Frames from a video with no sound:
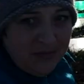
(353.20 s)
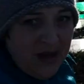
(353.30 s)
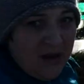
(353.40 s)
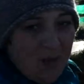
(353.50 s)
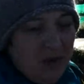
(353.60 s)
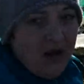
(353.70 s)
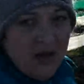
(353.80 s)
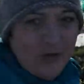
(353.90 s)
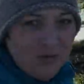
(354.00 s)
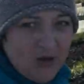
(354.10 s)

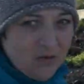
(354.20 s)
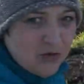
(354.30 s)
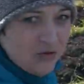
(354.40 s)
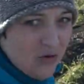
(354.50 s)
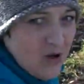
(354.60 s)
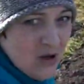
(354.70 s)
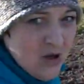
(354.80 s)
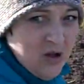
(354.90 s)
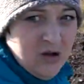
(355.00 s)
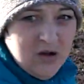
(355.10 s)
перекопали эту дорожку.
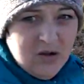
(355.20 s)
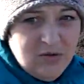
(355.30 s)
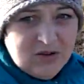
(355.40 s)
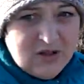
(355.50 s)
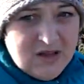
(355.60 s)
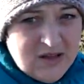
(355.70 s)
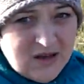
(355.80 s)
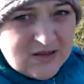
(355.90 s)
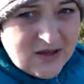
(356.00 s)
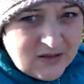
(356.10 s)
Вот они
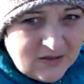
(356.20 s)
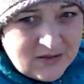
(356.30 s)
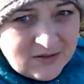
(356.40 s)
хотят